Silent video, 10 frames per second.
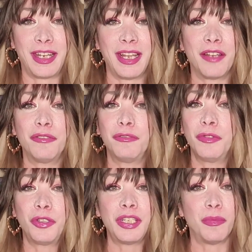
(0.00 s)
hanno
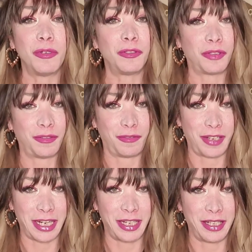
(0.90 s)
funzioni molto
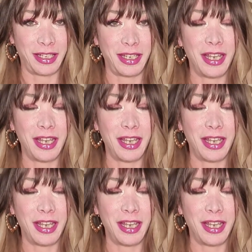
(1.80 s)
differenti